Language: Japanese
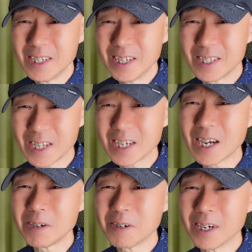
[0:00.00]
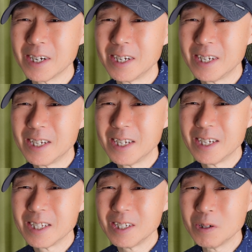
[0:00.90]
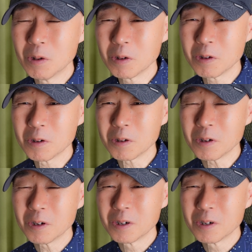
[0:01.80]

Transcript: 前回は日本語